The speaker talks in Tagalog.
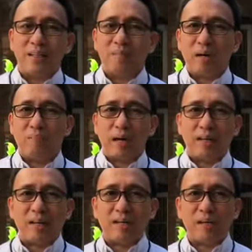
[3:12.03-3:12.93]
Ang mga
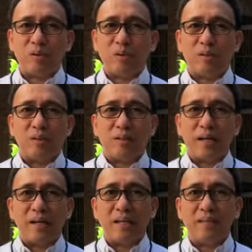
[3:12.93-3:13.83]
bagay na ito
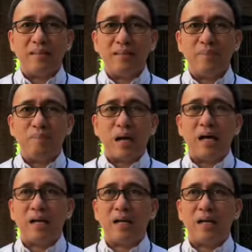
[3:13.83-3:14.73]
ay hindi
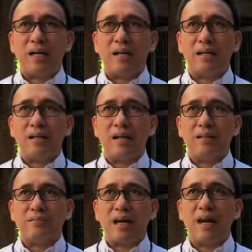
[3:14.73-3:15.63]
para
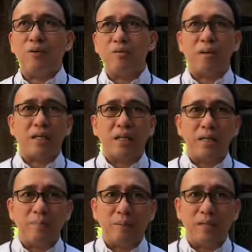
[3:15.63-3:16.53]
ang tao'y maging
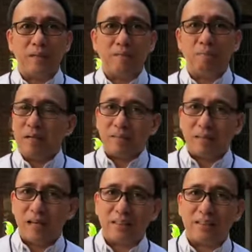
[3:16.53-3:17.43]
alipin.
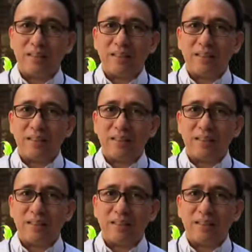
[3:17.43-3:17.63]
Baliktad.